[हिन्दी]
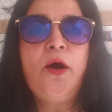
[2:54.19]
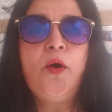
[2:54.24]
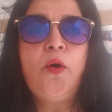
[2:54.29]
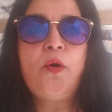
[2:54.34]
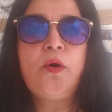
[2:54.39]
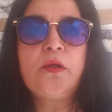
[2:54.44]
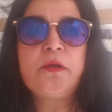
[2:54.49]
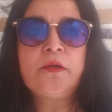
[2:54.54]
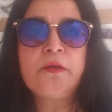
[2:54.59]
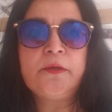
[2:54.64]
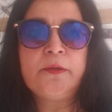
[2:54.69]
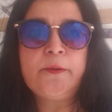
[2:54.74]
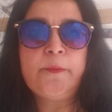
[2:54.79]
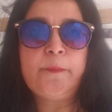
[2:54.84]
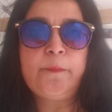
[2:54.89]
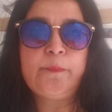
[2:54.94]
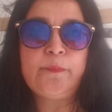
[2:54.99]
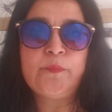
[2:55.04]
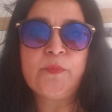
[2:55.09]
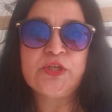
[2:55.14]
और
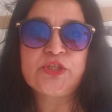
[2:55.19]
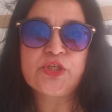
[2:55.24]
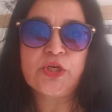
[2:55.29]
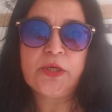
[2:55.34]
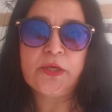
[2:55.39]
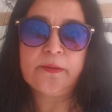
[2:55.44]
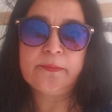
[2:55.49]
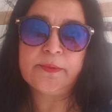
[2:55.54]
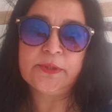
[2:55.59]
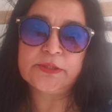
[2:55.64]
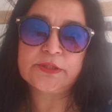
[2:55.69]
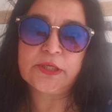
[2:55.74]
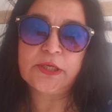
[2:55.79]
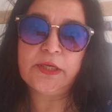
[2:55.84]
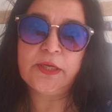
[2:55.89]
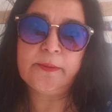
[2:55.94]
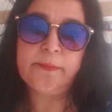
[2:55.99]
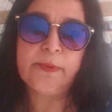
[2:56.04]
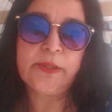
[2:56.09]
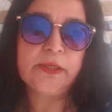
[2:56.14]
माशाल्लाह
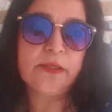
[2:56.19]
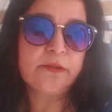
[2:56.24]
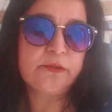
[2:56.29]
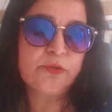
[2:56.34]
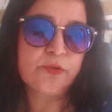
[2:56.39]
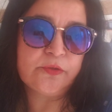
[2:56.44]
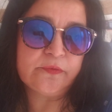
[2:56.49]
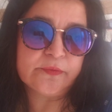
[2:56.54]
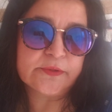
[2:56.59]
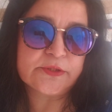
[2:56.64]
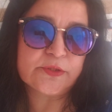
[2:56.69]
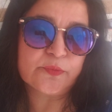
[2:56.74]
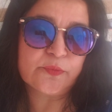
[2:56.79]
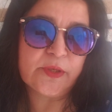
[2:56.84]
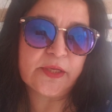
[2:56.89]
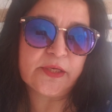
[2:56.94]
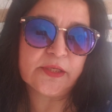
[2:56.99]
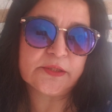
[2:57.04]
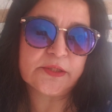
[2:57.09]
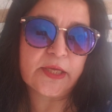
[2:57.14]
माशाल्लाह मेरा जो रिवर्स हुआ
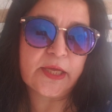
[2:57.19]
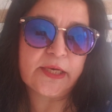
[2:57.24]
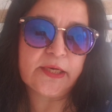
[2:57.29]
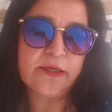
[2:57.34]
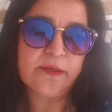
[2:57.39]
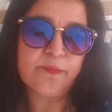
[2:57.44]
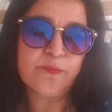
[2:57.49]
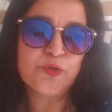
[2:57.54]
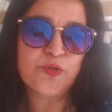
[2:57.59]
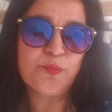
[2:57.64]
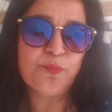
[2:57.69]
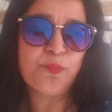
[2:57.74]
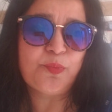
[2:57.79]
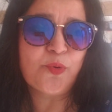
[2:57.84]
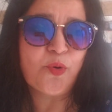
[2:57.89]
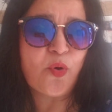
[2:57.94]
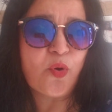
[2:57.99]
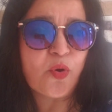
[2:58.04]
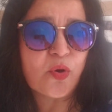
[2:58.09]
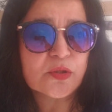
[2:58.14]
है ना थायराइड मुझे
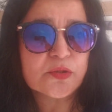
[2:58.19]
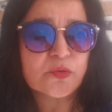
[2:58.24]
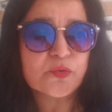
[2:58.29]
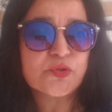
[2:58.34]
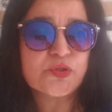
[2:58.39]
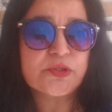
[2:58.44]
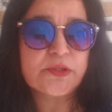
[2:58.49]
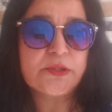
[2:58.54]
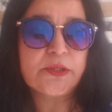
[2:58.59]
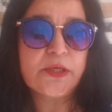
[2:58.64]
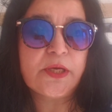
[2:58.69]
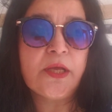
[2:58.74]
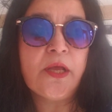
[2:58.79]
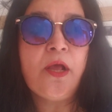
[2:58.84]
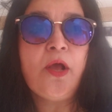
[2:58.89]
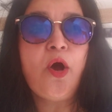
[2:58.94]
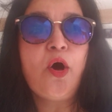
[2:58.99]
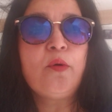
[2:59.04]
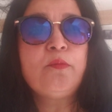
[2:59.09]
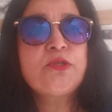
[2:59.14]
बहुत खुशी है
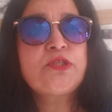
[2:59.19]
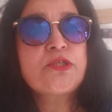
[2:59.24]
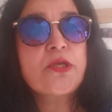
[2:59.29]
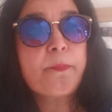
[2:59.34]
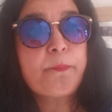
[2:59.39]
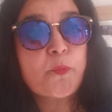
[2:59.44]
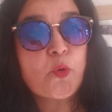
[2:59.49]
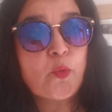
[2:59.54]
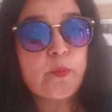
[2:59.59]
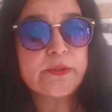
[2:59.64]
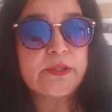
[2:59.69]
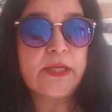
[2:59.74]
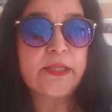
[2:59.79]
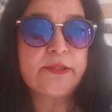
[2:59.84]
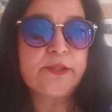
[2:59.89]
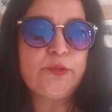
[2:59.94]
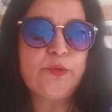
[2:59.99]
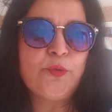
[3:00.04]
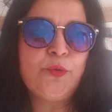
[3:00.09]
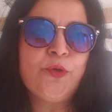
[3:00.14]
और मैं सबको
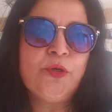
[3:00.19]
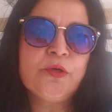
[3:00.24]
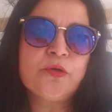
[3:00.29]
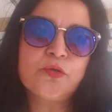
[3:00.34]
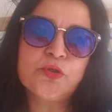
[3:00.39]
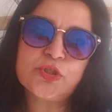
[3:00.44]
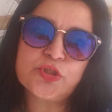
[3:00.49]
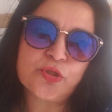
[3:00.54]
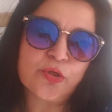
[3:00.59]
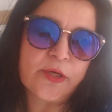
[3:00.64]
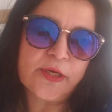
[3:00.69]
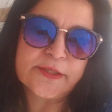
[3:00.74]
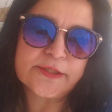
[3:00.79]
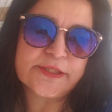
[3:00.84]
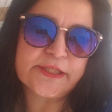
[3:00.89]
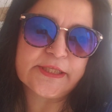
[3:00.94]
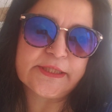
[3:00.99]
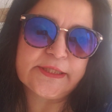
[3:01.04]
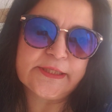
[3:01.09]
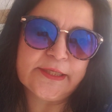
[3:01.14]
बताती हूँ कुछ तो हंस
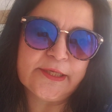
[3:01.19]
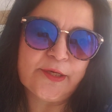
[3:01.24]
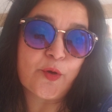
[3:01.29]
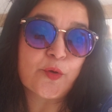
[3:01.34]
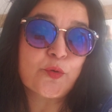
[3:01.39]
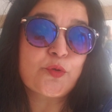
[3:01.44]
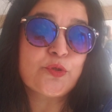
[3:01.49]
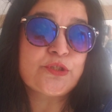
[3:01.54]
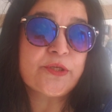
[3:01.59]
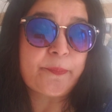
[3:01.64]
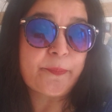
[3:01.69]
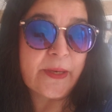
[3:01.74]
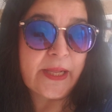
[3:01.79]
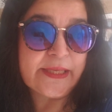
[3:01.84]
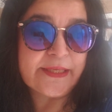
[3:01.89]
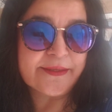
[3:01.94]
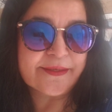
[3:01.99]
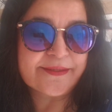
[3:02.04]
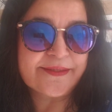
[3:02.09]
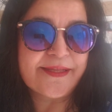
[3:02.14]
देते और कुछ
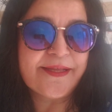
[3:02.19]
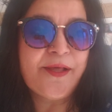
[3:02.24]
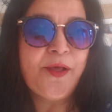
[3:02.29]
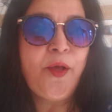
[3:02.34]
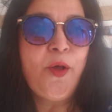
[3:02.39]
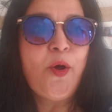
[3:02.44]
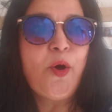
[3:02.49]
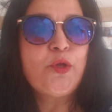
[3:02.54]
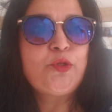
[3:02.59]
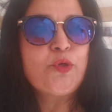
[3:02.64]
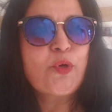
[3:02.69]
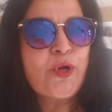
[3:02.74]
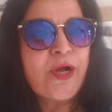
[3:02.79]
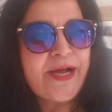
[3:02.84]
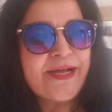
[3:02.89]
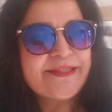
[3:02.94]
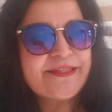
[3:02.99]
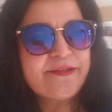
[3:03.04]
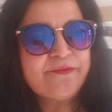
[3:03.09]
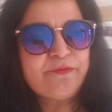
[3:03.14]
अप्लाई करते हैं और जो
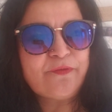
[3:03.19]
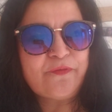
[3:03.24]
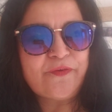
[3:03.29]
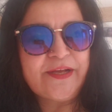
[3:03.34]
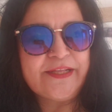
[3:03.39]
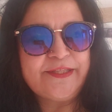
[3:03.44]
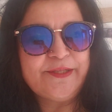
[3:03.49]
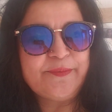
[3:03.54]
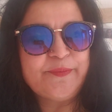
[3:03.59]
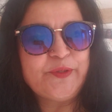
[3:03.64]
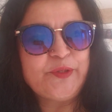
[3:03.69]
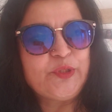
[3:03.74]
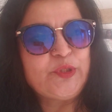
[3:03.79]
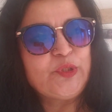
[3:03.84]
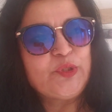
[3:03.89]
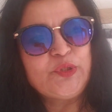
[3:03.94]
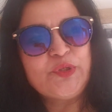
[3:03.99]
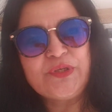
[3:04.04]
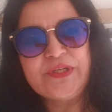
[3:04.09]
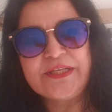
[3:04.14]
खाते हैं वो फ़ायदे में
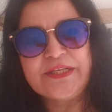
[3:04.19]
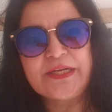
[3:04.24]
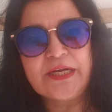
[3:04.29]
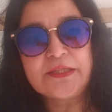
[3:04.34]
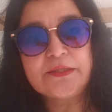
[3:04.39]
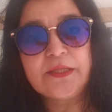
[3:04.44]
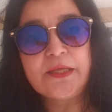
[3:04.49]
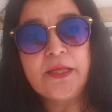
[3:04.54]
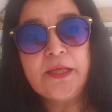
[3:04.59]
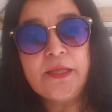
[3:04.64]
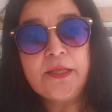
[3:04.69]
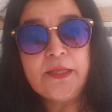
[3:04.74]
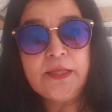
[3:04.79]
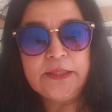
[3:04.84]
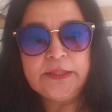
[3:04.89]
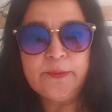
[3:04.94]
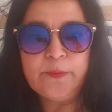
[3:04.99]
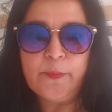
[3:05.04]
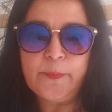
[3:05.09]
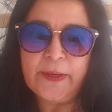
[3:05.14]
होते हैं जो नहीं खाते
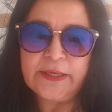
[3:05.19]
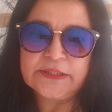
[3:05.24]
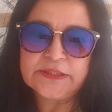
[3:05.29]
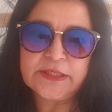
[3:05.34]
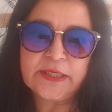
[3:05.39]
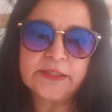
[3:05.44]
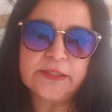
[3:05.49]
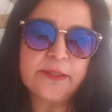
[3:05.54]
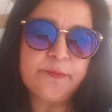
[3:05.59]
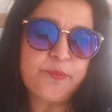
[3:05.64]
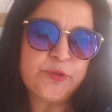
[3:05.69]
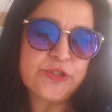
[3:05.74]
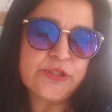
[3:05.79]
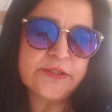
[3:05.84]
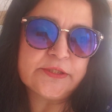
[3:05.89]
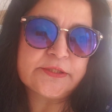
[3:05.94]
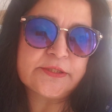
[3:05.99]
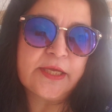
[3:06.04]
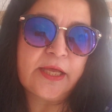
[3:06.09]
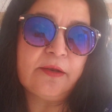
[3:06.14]
जब मैं पाकिस्तान गई
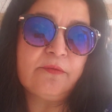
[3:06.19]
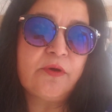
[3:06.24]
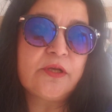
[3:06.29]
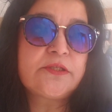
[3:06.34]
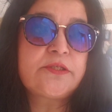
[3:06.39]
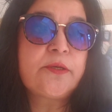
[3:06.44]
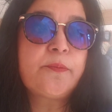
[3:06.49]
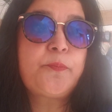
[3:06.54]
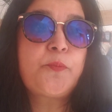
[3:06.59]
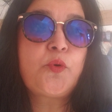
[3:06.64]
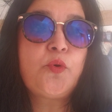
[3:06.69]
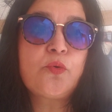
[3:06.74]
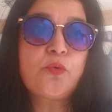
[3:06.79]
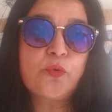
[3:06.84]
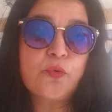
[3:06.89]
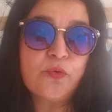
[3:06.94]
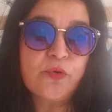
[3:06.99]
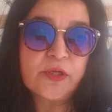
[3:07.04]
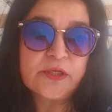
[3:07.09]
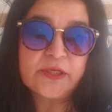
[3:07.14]
पिछले साल वहाँ सबको
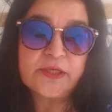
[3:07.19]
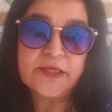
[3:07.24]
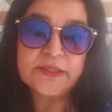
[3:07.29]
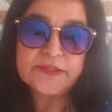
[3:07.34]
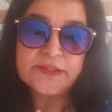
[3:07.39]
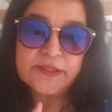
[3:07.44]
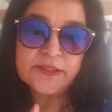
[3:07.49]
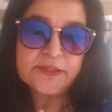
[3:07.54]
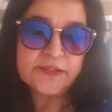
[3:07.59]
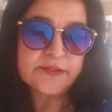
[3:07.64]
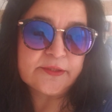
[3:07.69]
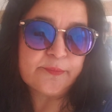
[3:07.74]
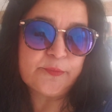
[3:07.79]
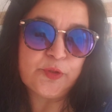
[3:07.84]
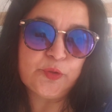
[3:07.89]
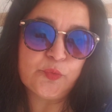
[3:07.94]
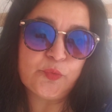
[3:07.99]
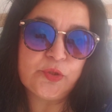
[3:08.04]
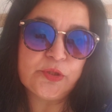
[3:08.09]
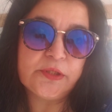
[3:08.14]
कोरोना की खांसियाँ ख़त्म
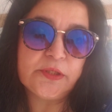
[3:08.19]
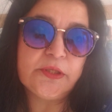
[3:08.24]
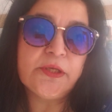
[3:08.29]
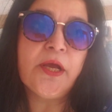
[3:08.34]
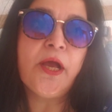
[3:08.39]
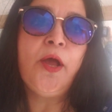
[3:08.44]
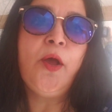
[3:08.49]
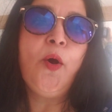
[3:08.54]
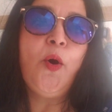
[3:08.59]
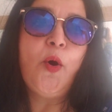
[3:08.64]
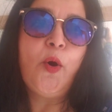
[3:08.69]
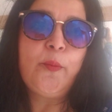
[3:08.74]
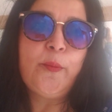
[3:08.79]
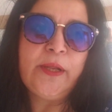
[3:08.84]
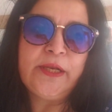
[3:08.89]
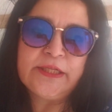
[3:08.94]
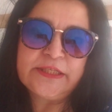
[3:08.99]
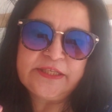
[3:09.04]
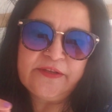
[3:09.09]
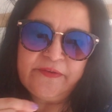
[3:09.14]
नहीं हुई थी और
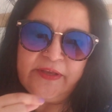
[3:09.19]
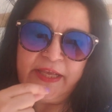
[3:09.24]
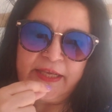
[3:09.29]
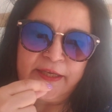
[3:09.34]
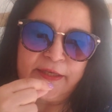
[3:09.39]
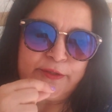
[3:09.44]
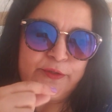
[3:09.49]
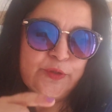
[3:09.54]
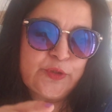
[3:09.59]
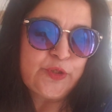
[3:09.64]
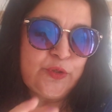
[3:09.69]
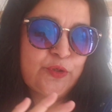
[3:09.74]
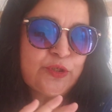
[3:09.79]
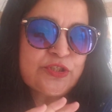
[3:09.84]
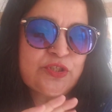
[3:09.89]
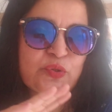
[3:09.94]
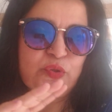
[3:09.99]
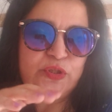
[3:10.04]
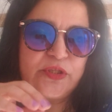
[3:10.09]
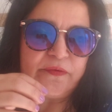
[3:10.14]
मैंने सिर्फ एक एक चुटकी में
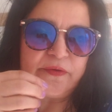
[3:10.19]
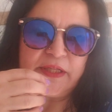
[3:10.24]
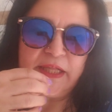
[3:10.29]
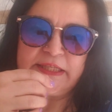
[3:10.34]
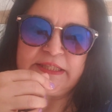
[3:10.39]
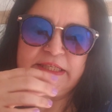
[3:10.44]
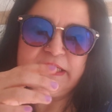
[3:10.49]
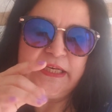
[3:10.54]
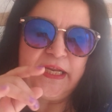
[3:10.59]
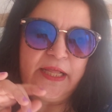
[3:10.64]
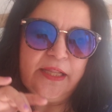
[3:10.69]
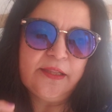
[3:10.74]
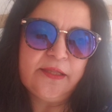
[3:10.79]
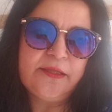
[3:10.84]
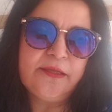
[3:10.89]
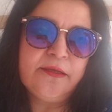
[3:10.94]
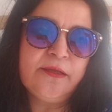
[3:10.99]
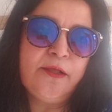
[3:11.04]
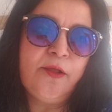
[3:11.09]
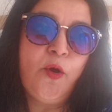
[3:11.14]
सोते वक्त ऐसी ही डाल
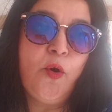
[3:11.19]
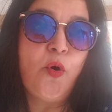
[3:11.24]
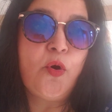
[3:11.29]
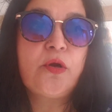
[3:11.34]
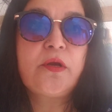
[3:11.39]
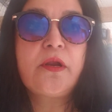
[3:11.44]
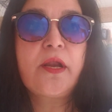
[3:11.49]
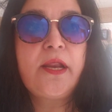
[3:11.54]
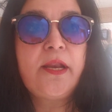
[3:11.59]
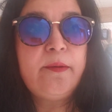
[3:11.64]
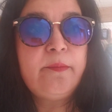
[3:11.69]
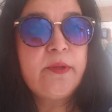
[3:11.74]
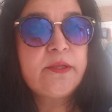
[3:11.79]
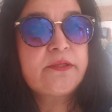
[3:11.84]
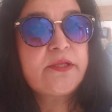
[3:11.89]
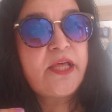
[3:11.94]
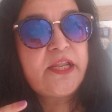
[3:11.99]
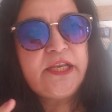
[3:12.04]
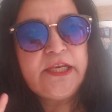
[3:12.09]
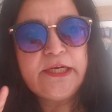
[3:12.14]
दी और ट्रेन में
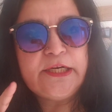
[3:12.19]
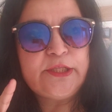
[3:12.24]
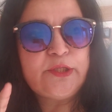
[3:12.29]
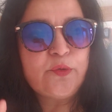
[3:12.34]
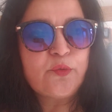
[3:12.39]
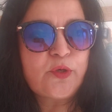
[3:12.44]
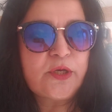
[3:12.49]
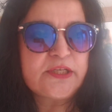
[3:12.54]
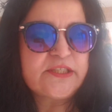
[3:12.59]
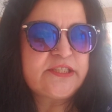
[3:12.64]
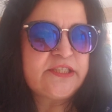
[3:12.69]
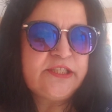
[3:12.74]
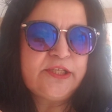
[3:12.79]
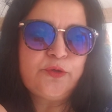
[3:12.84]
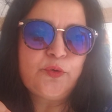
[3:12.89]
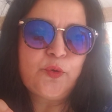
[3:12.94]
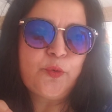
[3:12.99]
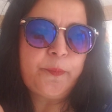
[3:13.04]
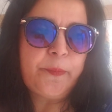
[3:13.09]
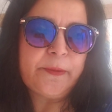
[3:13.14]
सारी लड़कियों को खांसी थी
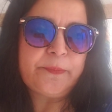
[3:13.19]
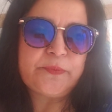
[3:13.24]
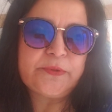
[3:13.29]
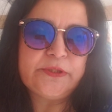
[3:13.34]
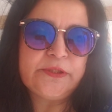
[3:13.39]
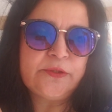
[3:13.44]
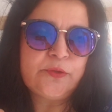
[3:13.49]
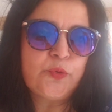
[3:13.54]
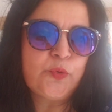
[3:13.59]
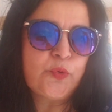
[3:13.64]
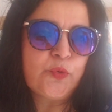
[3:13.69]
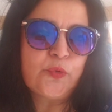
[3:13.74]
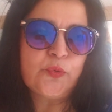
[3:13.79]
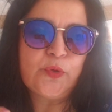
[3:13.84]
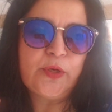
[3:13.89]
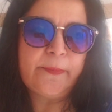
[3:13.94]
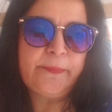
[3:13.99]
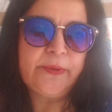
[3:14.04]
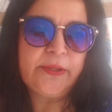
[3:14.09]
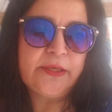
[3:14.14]
क्योंकि पेप्सी कोका
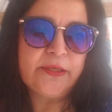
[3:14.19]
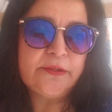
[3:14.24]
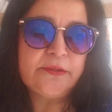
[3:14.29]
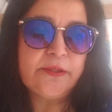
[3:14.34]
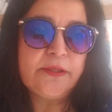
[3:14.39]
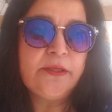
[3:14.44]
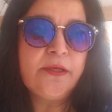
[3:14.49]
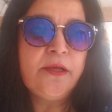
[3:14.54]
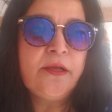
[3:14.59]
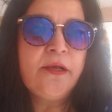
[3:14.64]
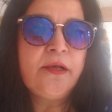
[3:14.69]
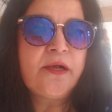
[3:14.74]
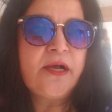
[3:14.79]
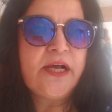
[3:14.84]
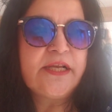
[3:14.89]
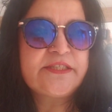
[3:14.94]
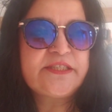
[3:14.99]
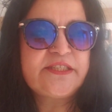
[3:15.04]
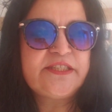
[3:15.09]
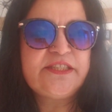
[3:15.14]
कोला पी रही थी
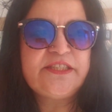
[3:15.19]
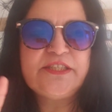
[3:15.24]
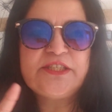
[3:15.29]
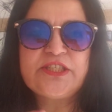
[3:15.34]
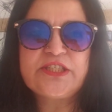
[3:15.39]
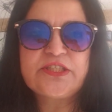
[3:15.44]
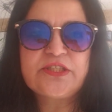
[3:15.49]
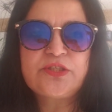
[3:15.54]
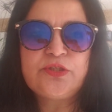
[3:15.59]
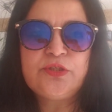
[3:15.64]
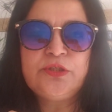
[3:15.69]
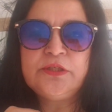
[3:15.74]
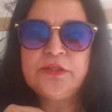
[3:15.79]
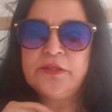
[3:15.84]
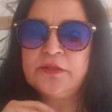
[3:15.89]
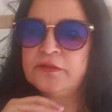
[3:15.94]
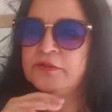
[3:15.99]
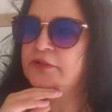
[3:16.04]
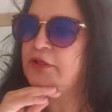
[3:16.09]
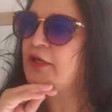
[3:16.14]
खांस रही थी जी
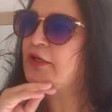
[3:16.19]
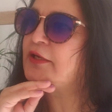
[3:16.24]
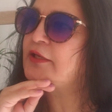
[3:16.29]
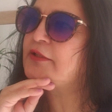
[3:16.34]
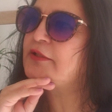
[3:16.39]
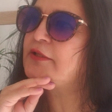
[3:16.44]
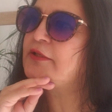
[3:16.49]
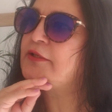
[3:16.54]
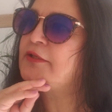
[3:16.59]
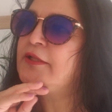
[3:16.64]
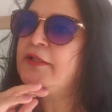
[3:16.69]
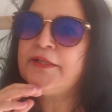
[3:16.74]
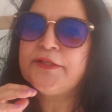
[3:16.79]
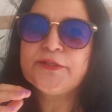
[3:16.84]
क्या कहते हैं